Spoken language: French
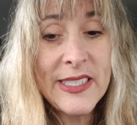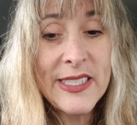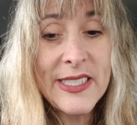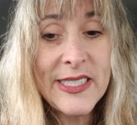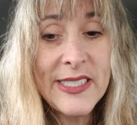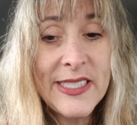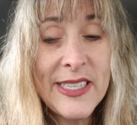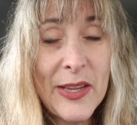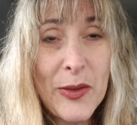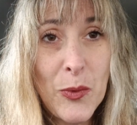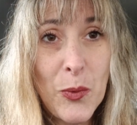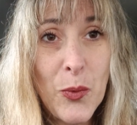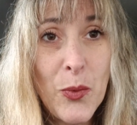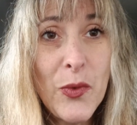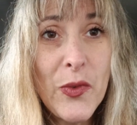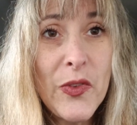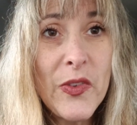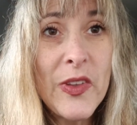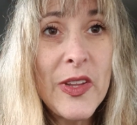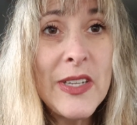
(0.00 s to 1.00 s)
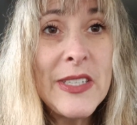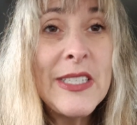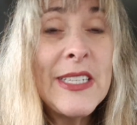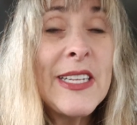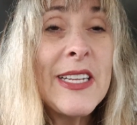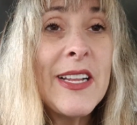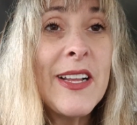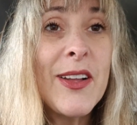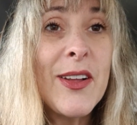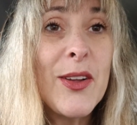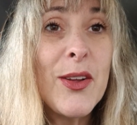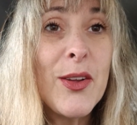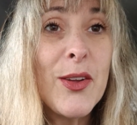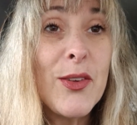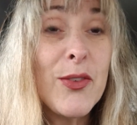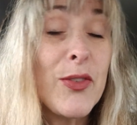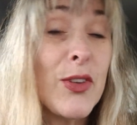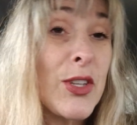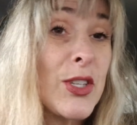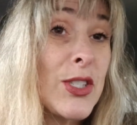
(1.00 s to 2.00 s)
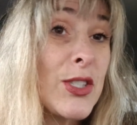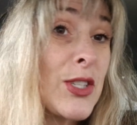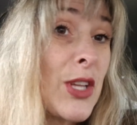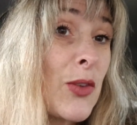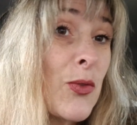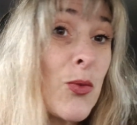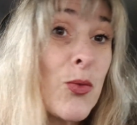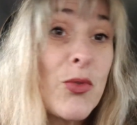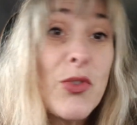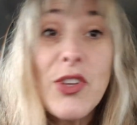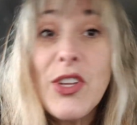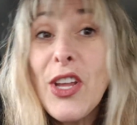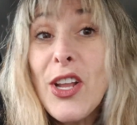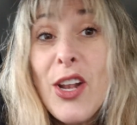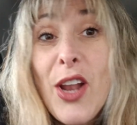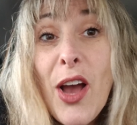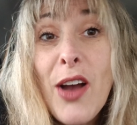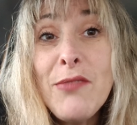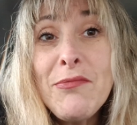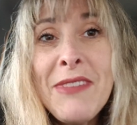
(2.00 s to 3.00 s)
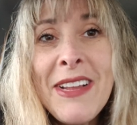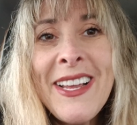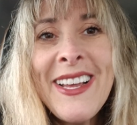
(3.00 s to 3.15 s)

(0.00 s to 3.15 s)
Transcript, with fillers: s'annonce, euh, enfin qui s'annonce, qui est là.